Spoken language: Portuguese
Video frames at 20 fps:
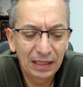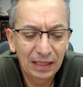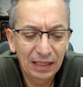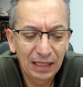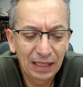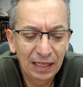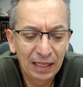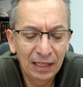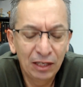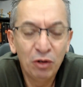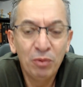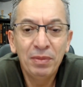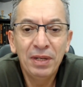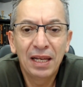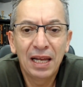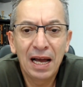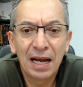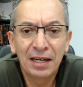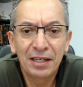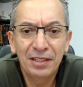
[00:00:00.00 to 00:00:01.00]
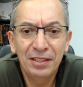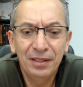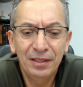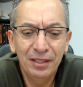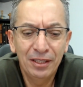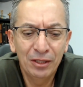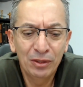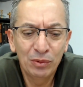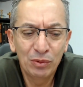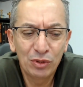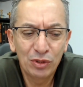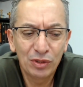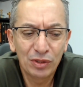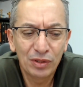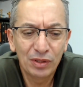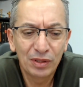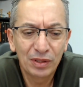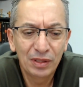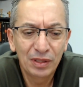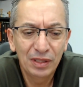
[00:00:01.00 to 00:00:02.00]
ela é um milagre de
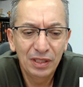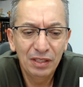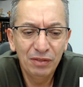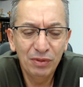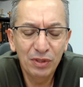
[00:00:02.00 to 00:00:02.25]
Deus e